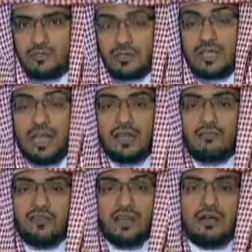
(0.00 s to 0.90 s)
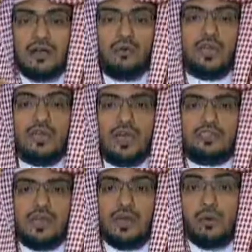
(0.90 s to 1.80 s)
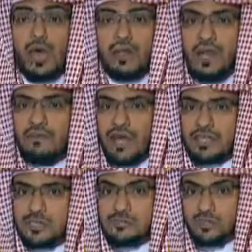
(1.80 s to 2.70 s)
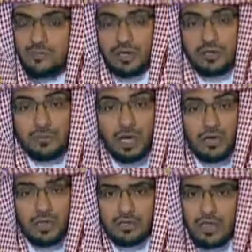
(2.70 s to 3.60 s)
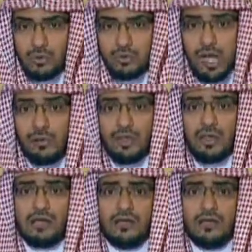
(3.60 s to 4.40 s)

وتعلم فقه قول الله جل وعلا أفحسبتم أنما خلقناكم عبثا